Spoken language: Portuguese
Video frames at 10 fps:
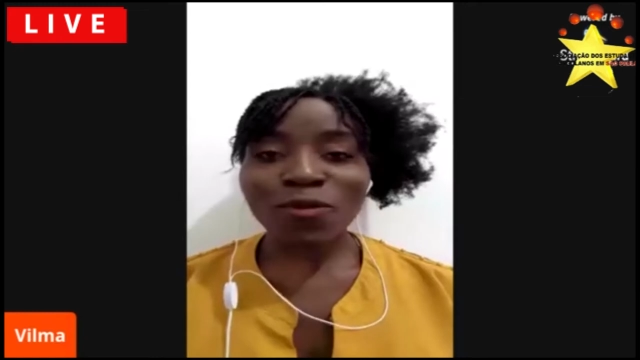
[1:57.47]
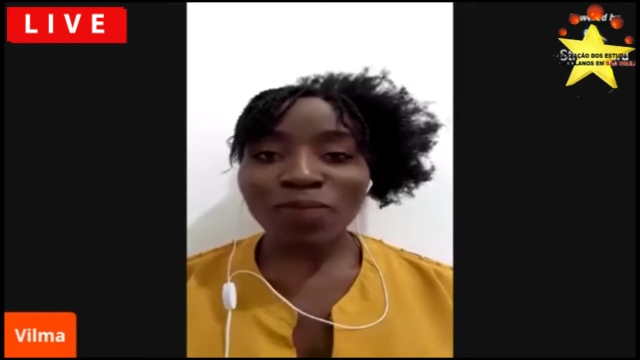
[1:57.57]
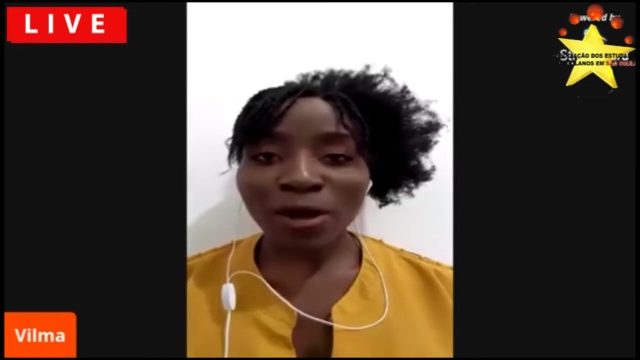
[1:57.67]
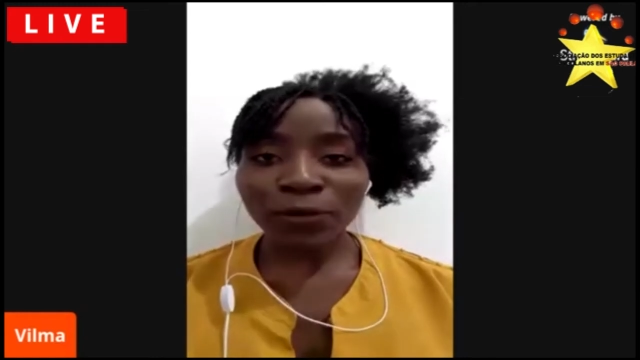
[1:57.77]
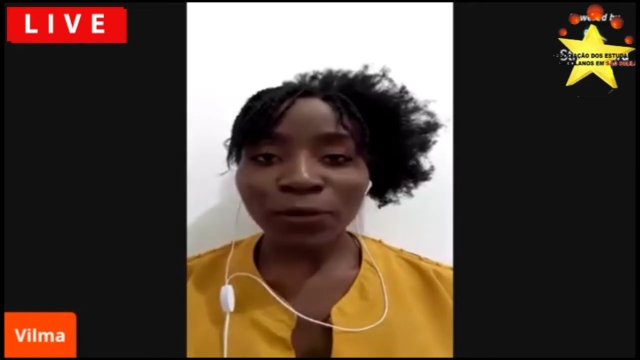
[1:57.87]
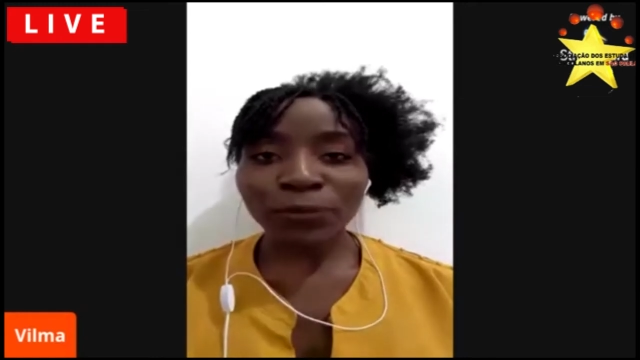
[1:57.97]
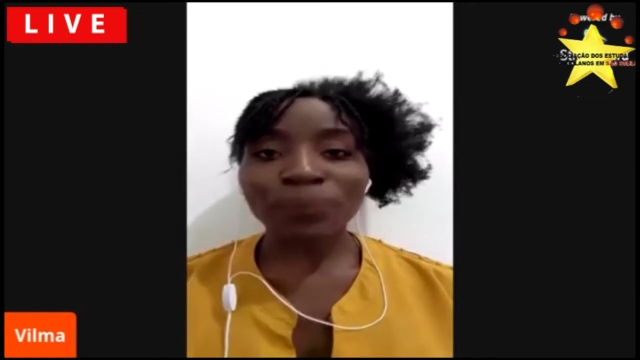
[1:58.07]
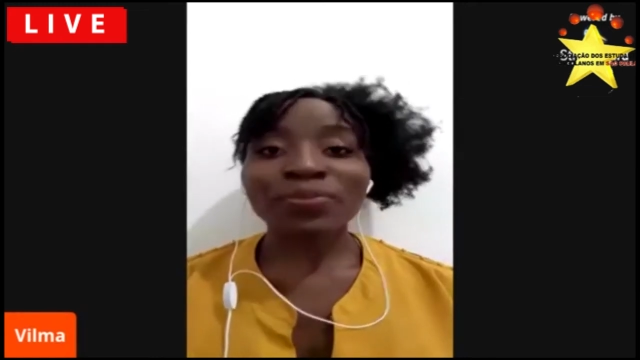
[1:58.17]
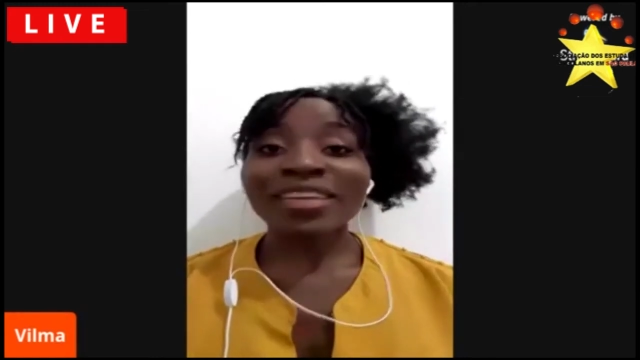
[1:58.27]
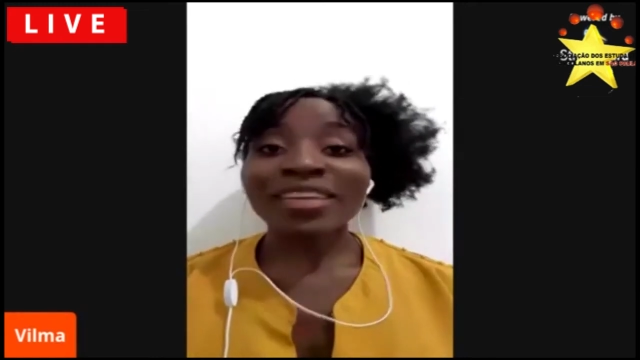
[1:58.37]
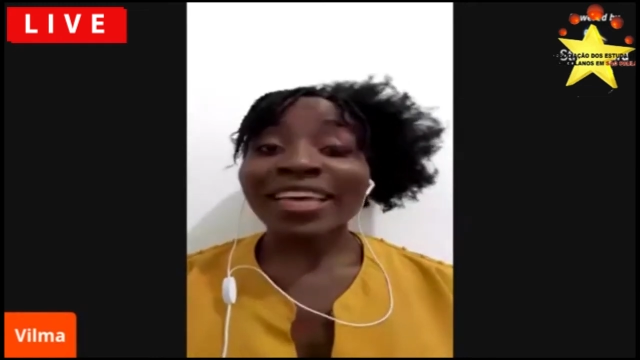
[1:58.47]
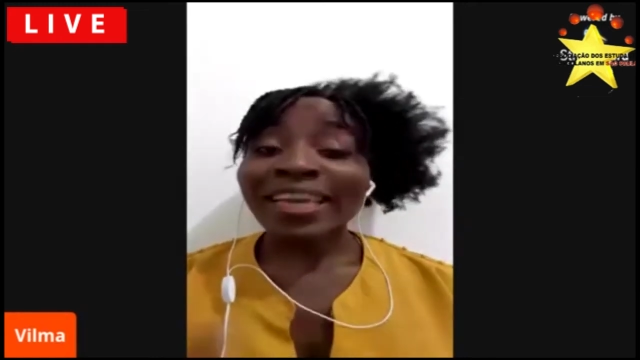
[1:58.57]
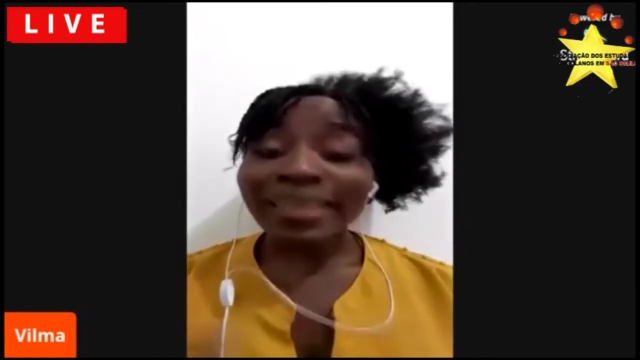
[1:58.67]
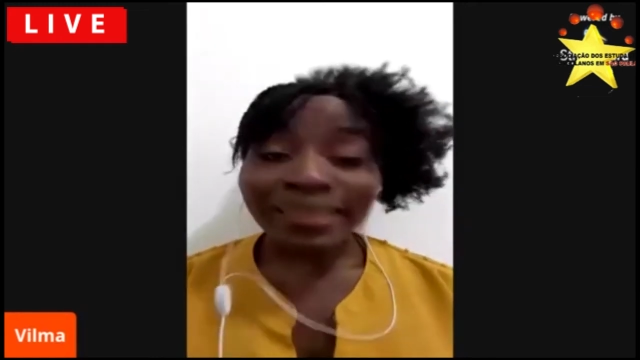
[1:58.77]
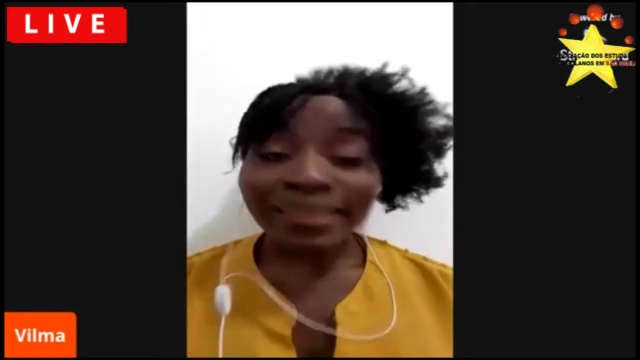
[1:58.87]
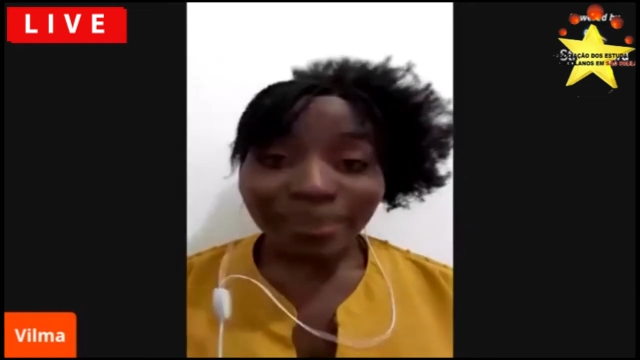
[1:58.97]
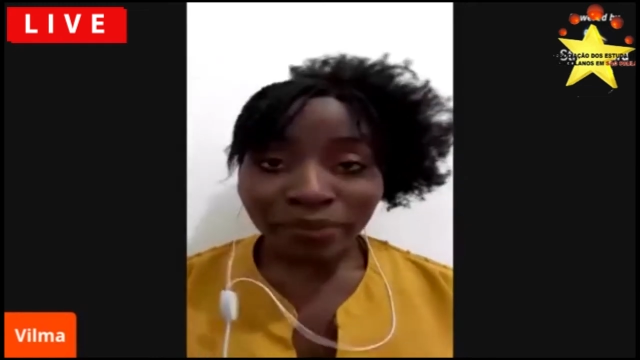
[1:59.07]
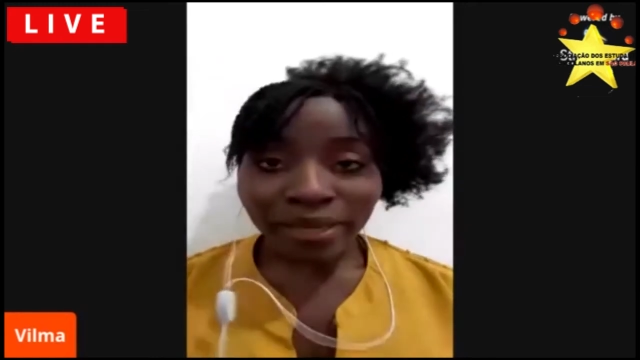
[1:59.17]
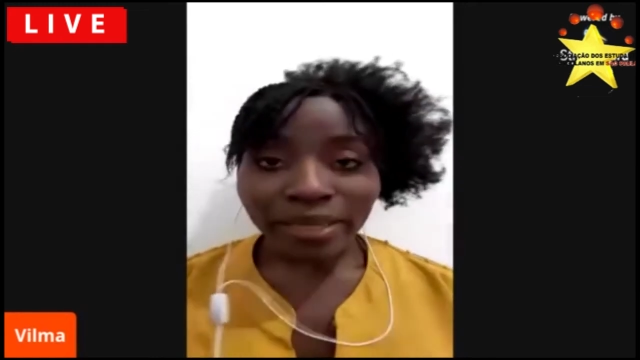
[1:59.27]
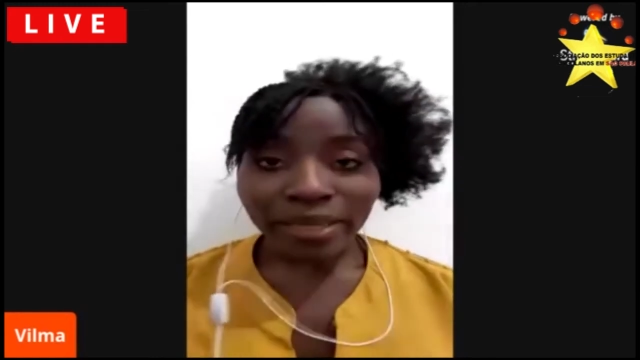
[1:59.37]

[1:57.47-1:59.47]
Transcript: Paulo. E também